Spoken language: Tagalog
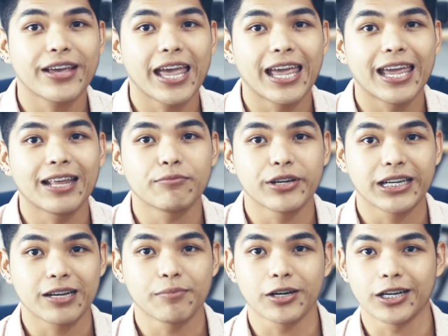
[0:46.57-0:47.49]
and
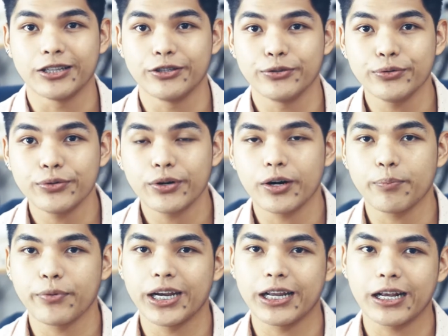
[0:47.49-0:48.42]
pwede kang mag-undo or
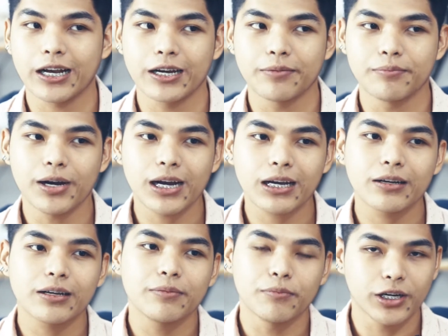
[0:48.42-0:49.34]
pwede kang
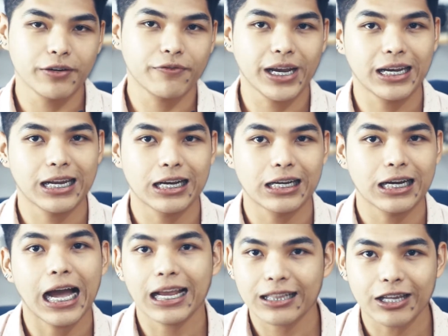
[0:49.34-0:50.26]
mag-modify ng
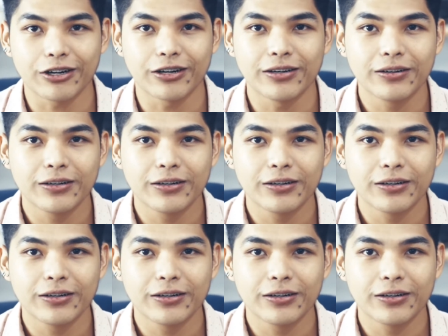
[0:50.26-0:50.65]
kahit ano.